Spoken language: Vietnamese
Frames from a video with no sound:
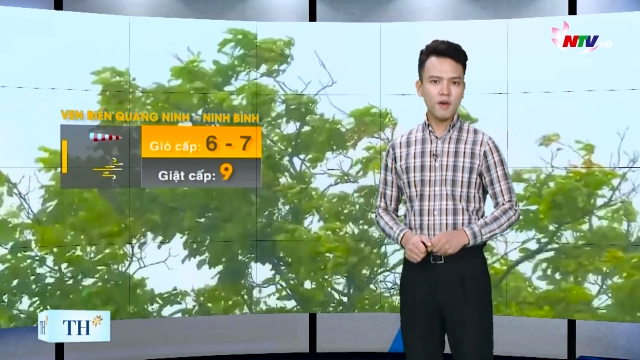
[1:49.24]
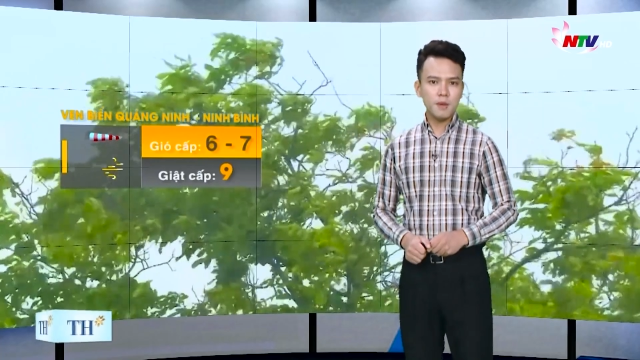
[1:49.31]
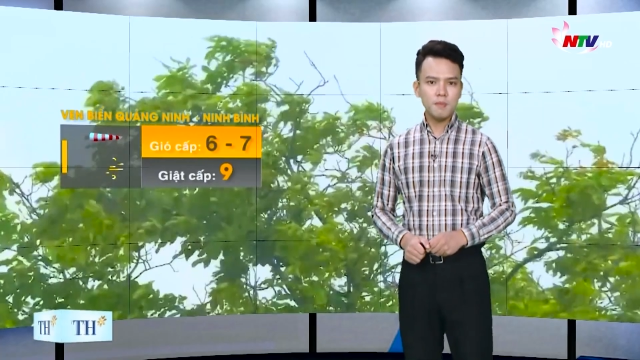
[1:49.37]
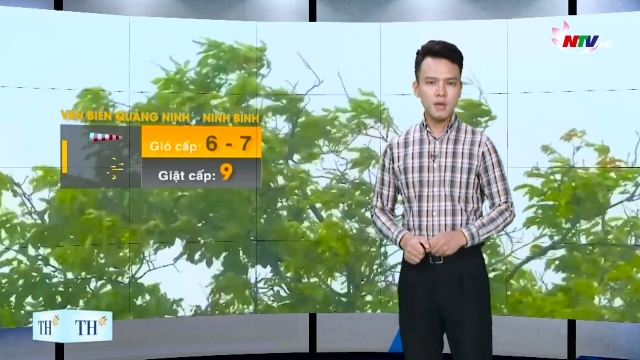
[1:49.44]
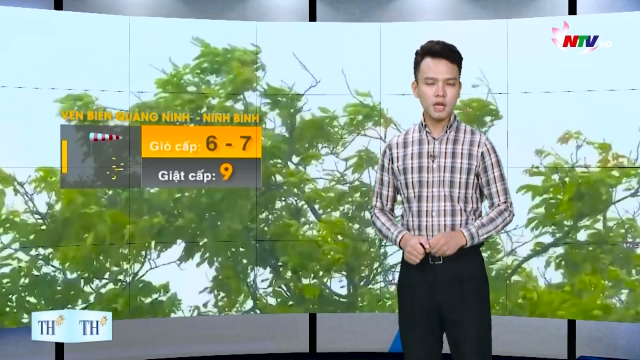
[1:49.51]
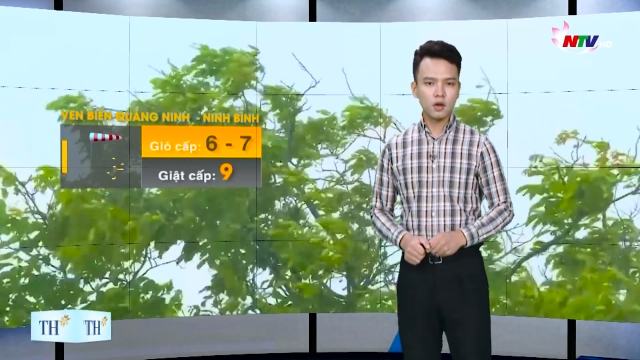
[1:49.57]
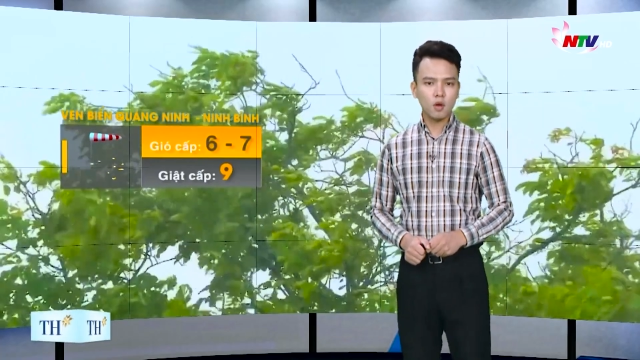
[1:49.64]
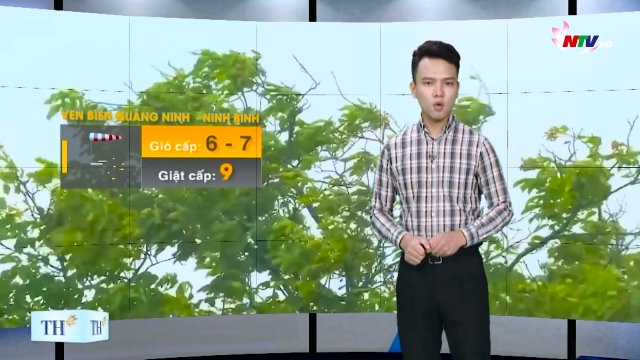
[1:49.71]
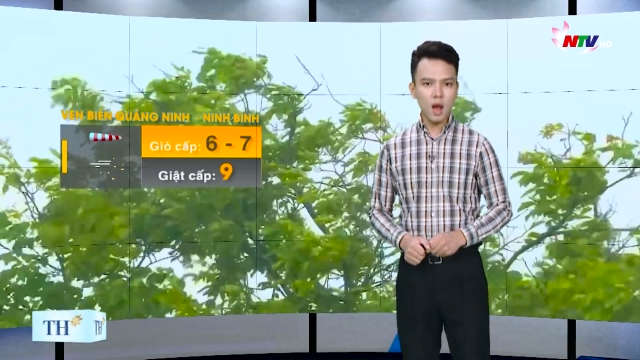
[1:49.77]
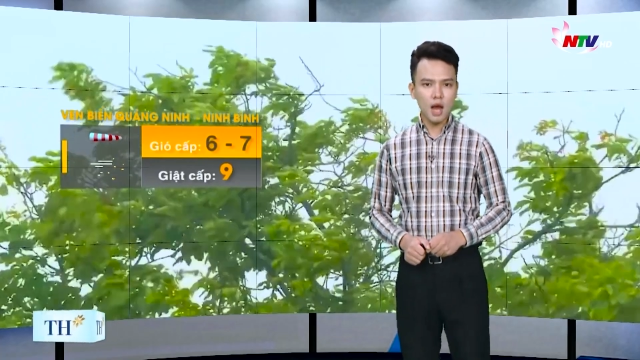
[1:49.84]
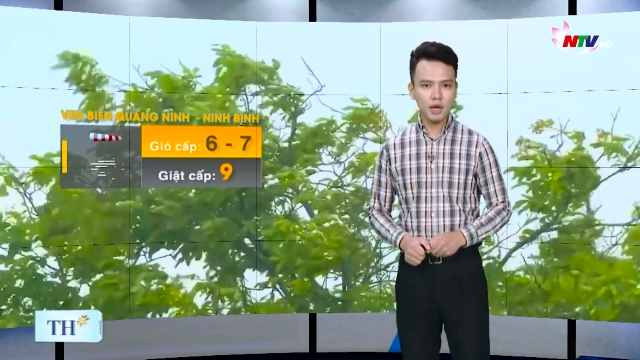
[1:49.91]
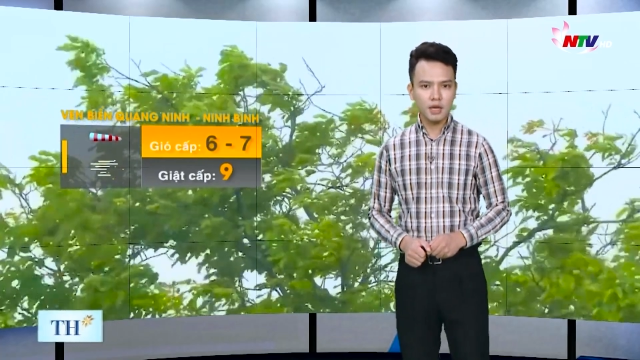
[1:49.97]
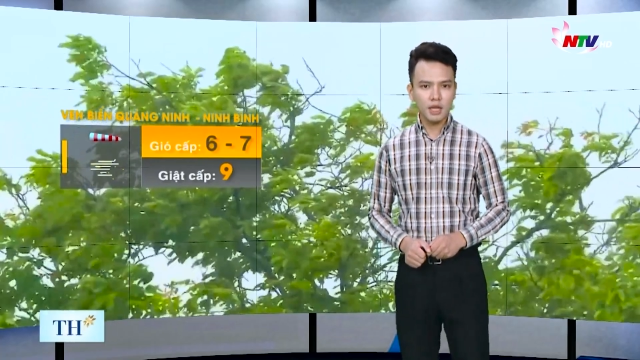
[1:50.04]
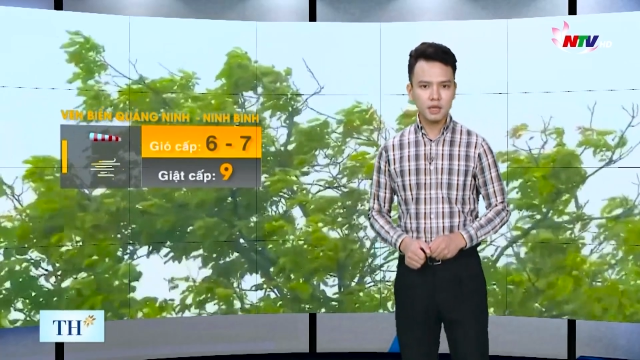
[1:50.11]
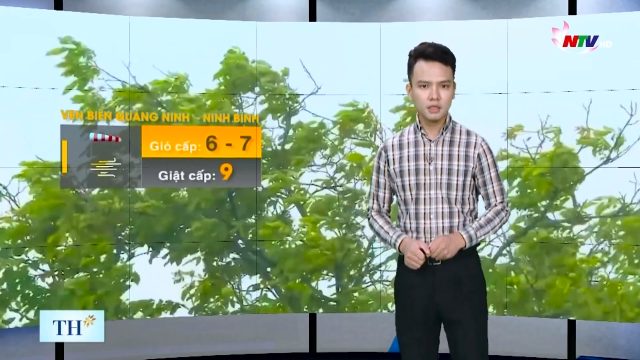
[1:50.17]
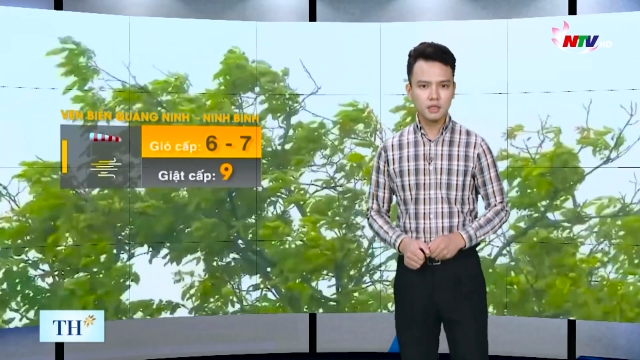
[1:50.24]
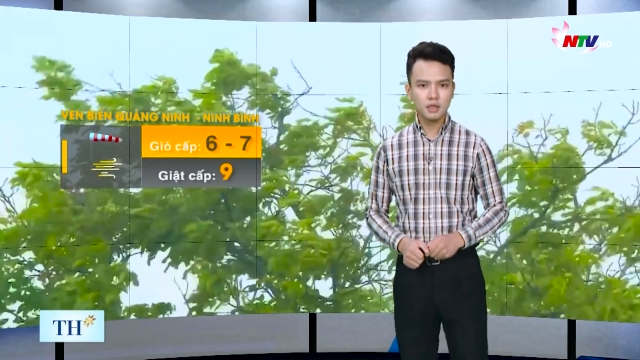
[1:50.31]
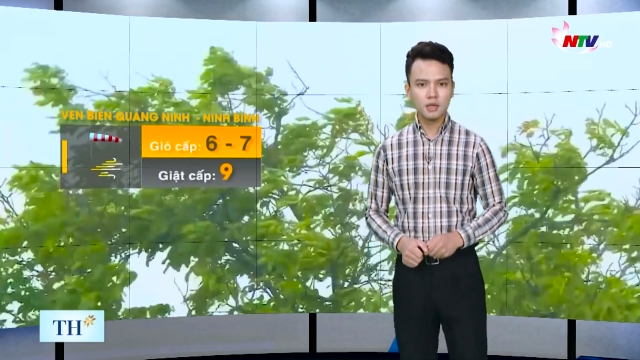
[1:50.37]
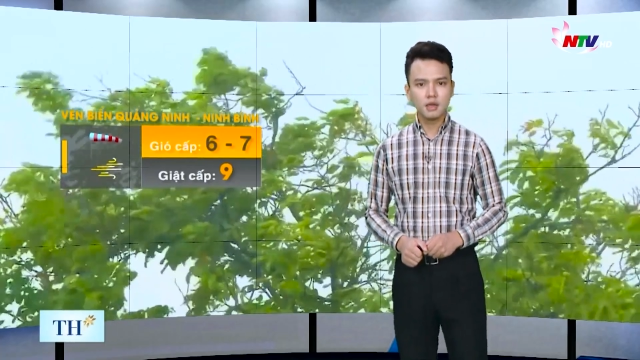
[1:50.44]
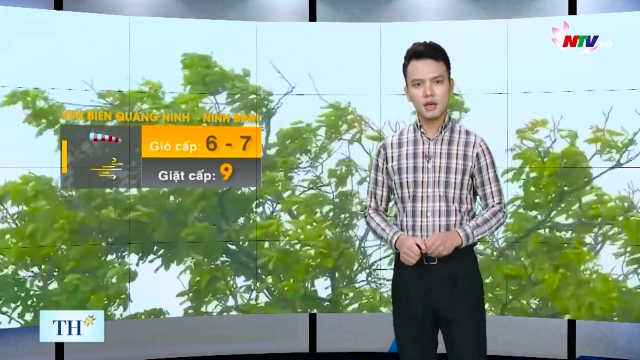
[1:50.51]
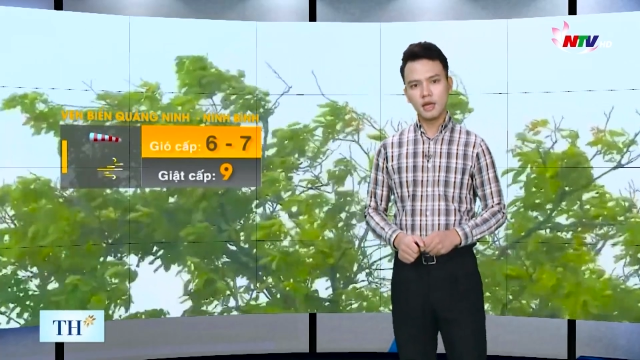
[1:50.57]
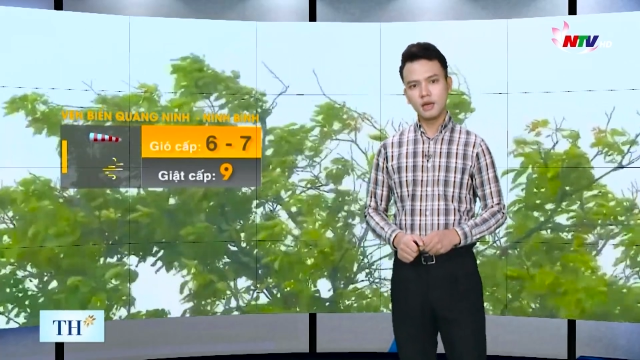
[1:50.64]
ven biển Quảng Ninh
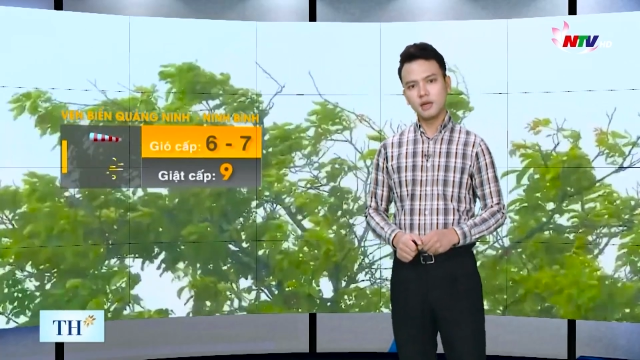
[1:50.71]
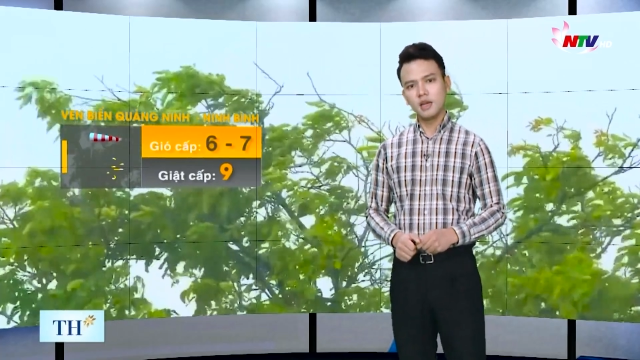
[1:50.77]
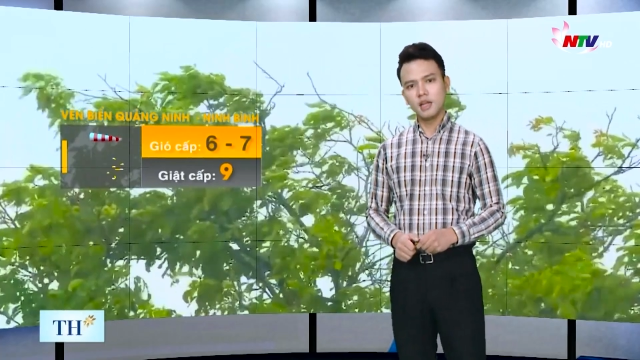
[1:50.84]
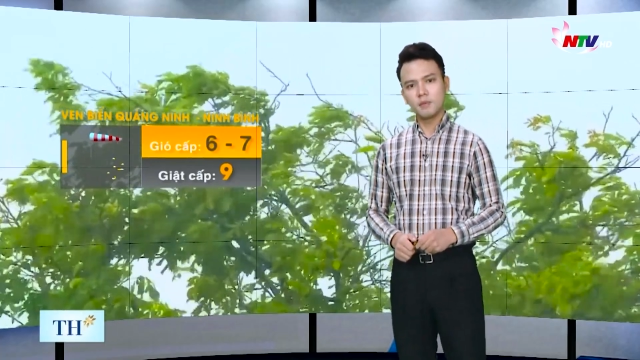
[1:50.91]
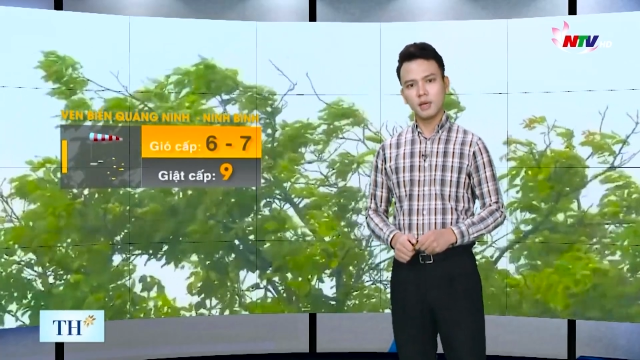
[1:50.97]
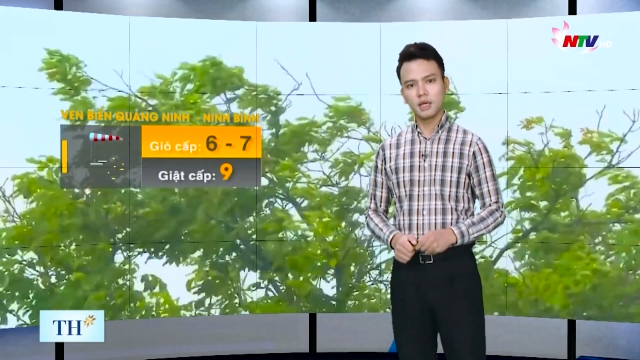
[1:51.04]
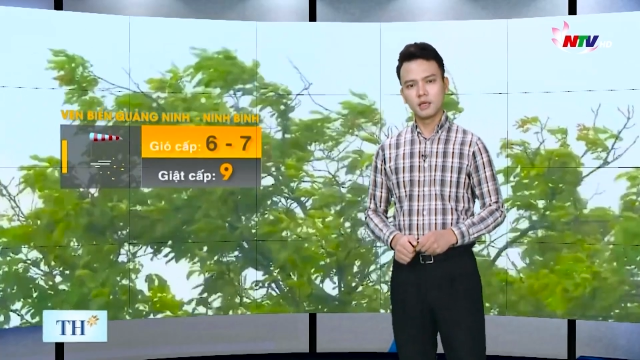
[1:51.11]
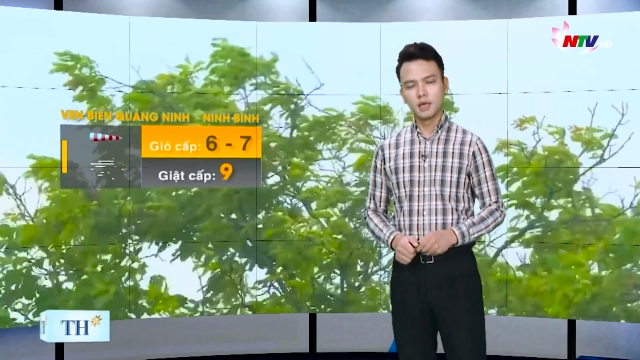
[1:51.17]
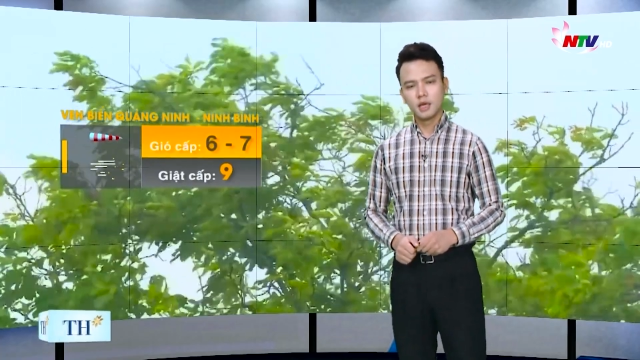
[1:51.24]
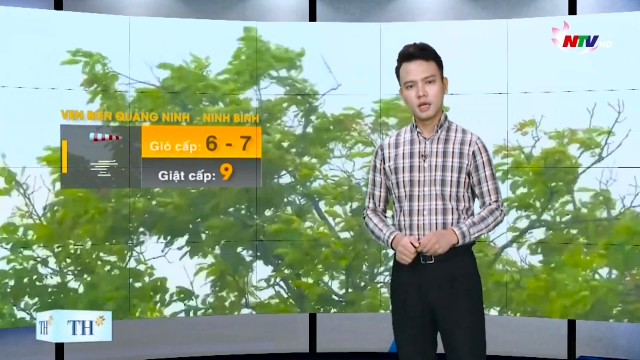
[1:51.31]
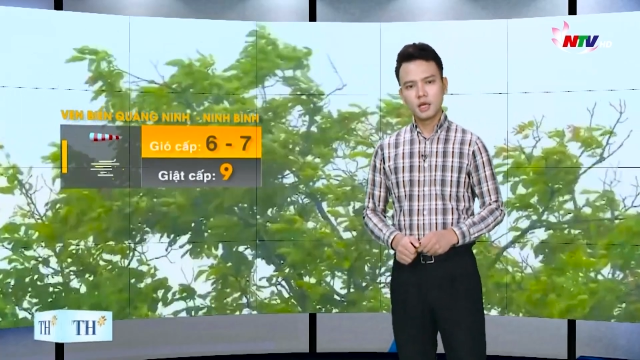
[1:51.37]
đến Ninh Bình,